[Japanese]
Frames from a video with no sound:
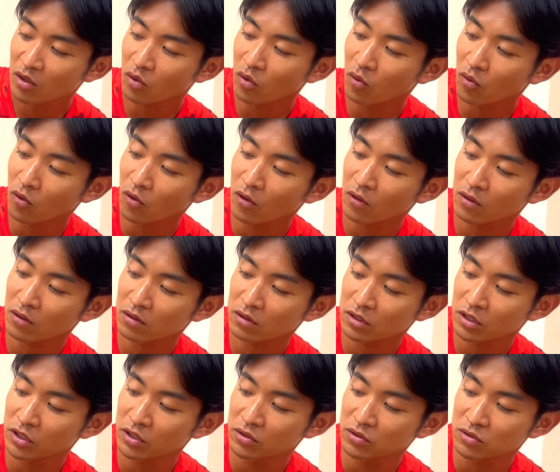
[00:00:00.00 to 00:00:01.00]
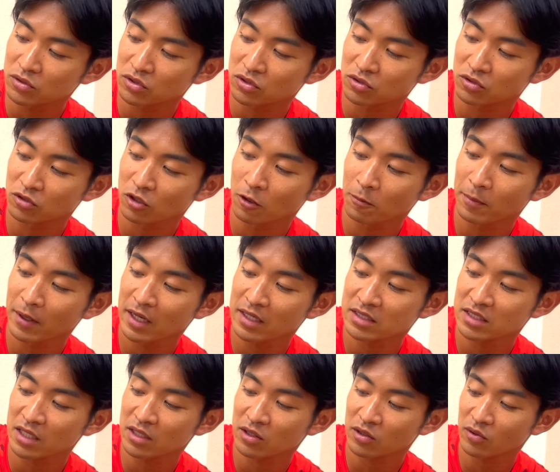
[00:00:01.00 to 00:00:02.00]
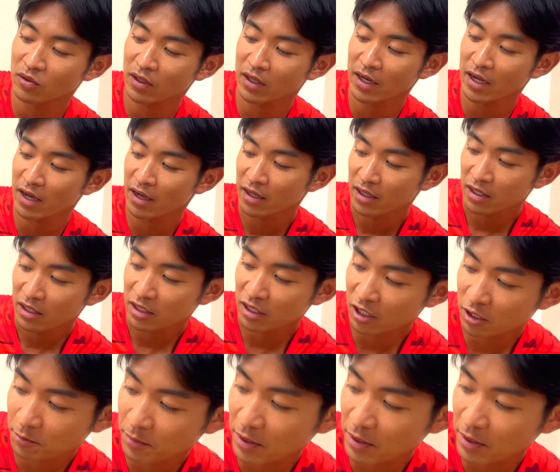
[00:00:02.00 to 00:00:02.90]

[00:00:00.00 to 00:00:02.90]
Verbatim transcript: ここ きゅうじゅうごパーセント から ひゃく